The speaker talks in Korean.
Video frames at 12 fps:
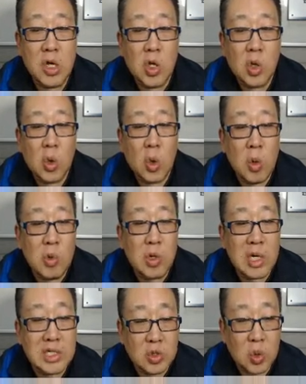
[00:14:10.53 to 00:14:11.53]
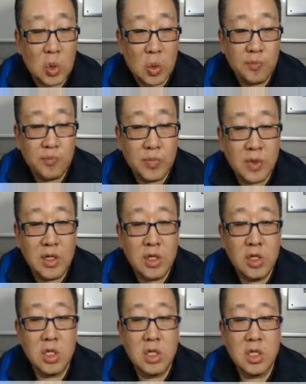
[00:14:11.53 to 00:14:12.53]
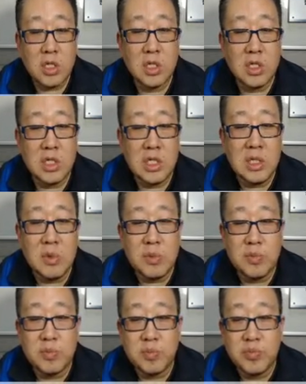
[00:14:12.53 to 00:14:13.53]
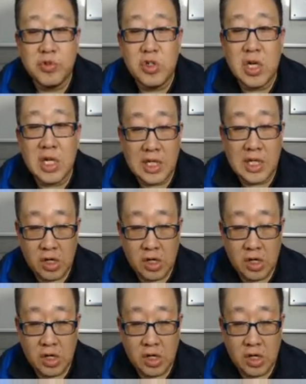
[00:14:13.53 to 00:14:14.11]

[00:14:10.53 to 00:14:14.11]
골목까지도 이름을 부여해놨대요.